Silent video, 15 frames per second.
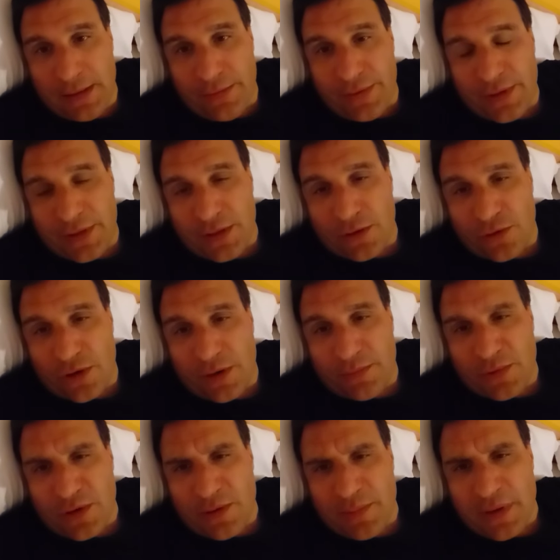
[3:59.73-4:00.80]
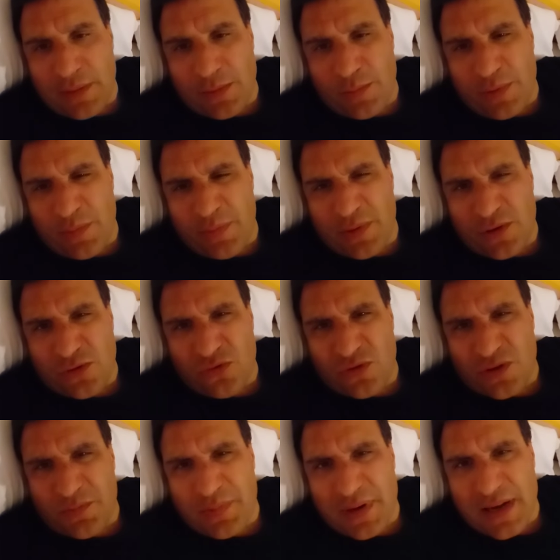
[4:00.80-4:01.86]
quindi non, non abbiamo proprio
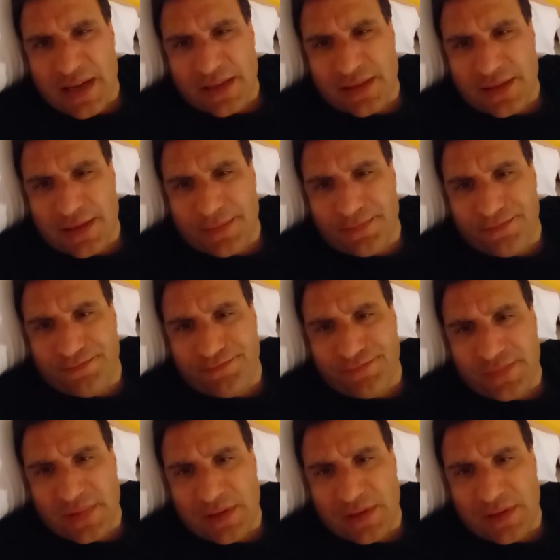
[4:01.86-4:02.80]
nessuna speranza di